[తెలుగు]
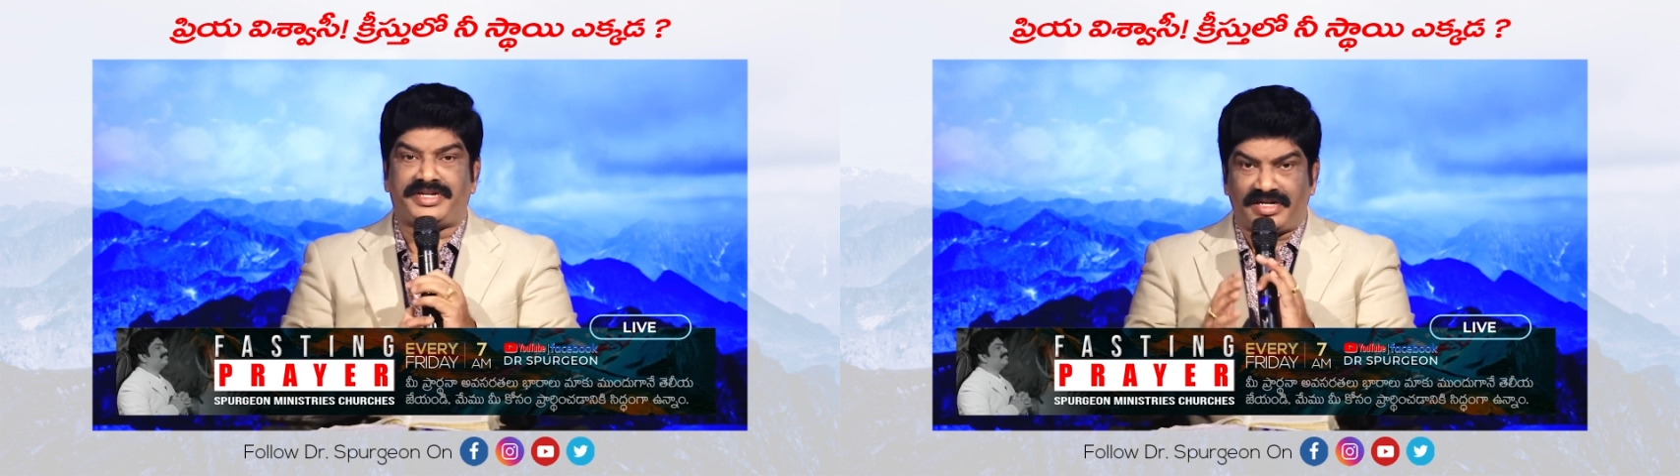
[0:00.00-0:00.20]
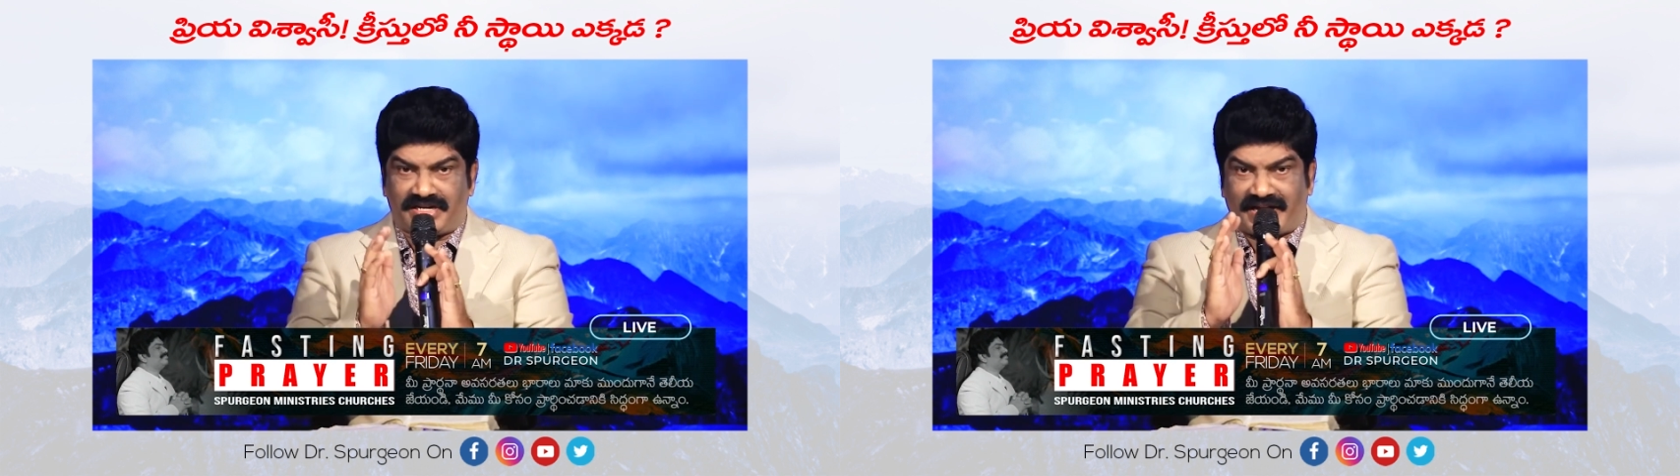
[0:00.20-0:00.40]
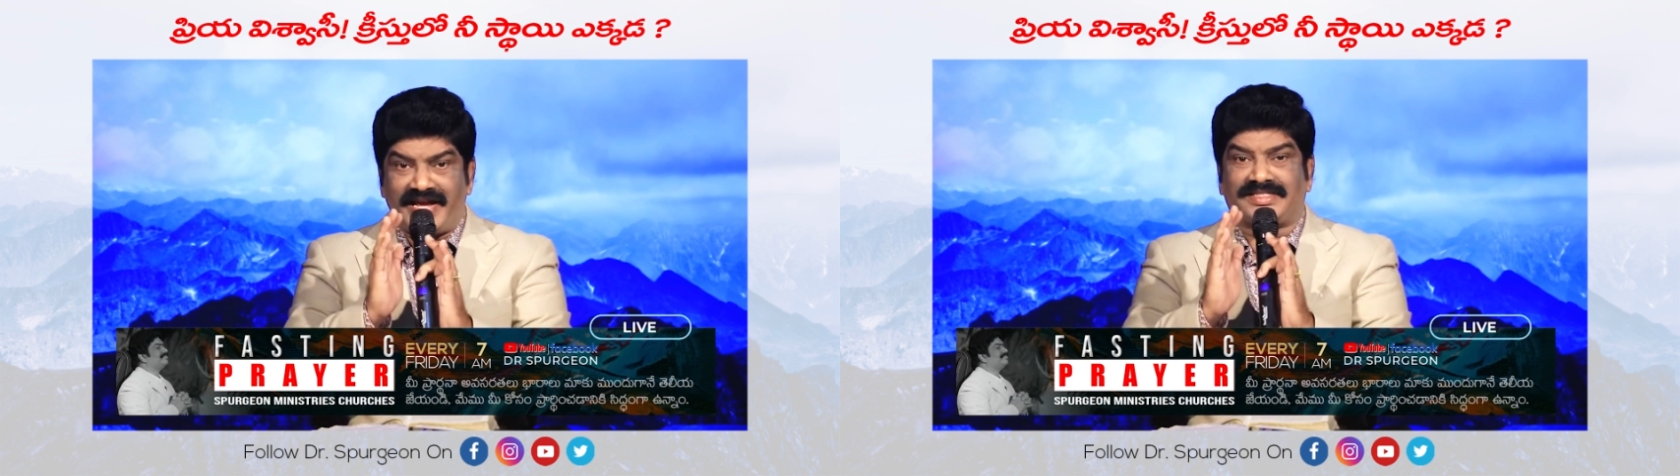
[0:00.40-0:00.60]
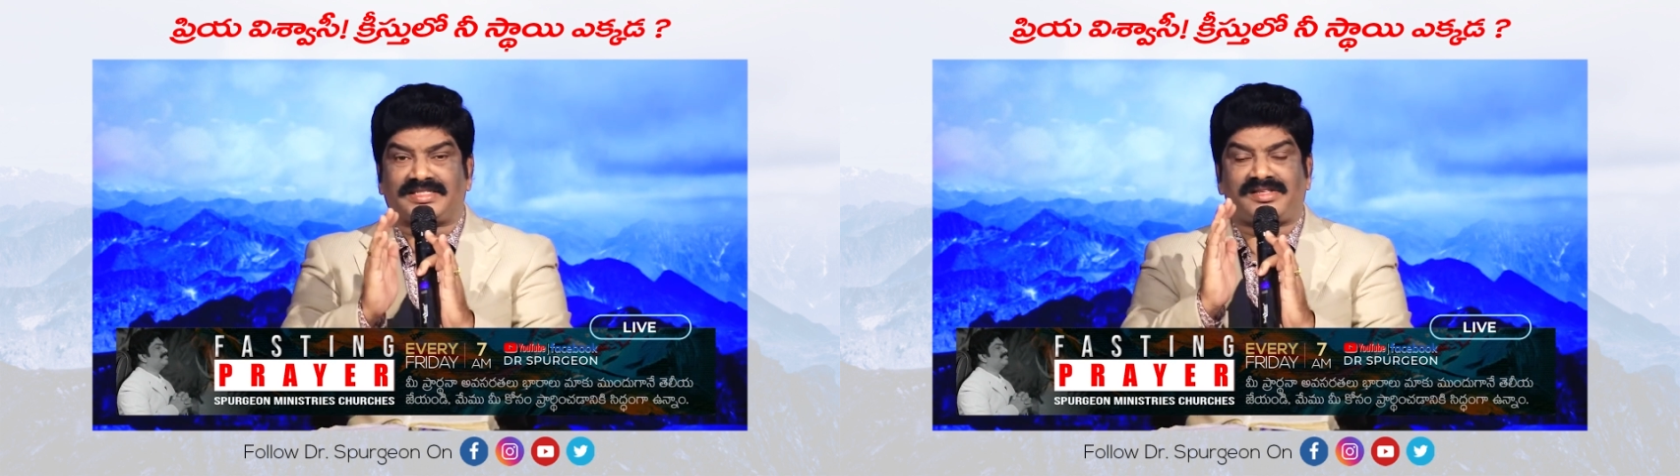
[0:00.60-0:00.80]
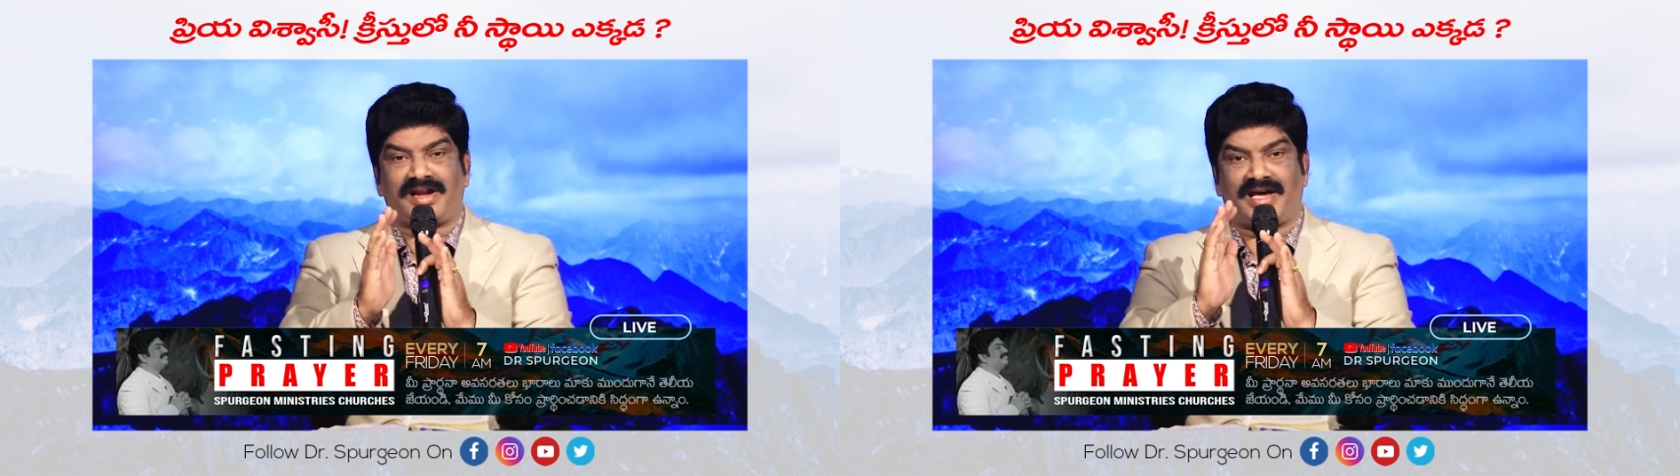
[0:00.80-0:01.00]
వీటిని
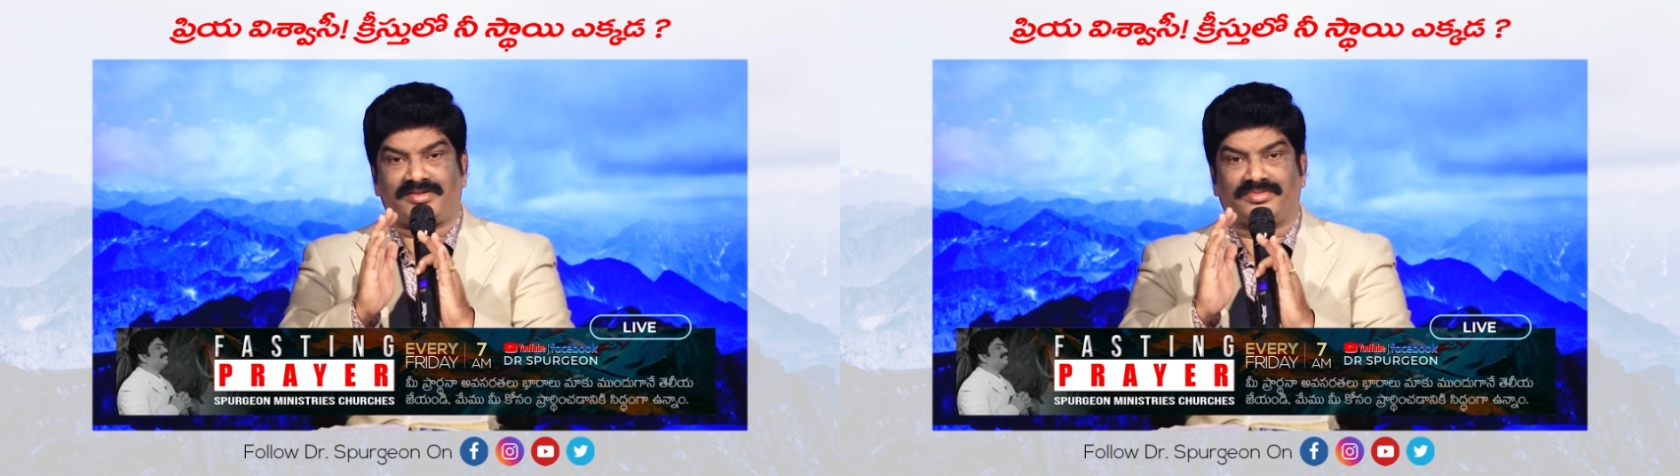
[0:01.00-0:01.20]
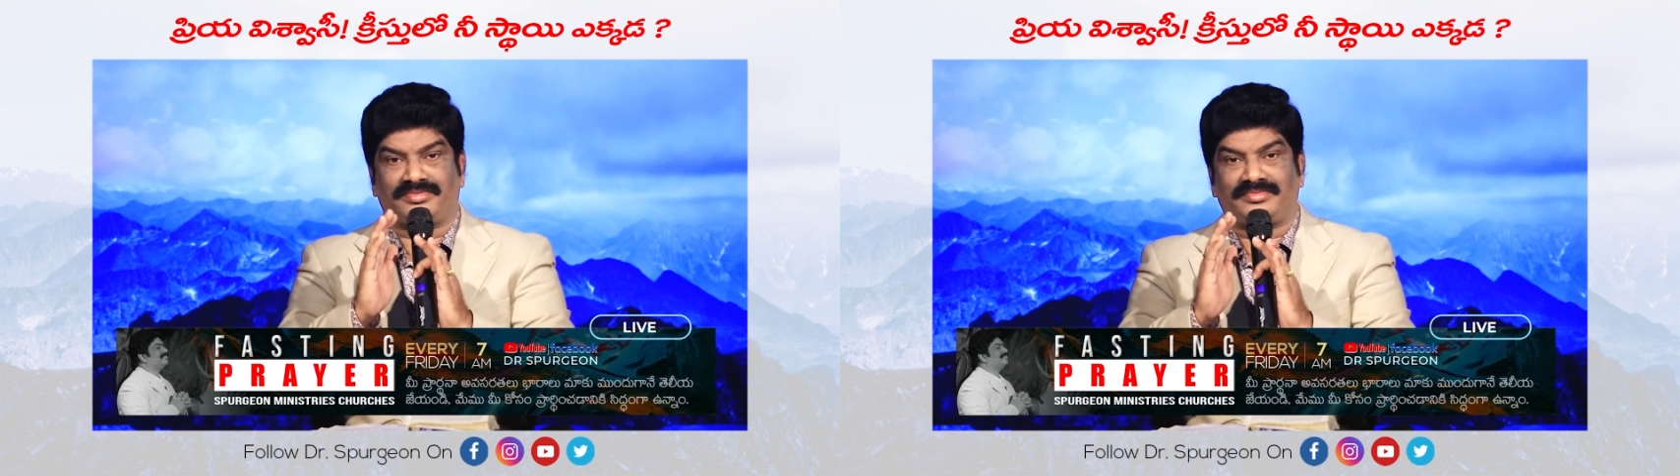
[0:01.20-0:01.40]
గ్రహిస్తున్నారు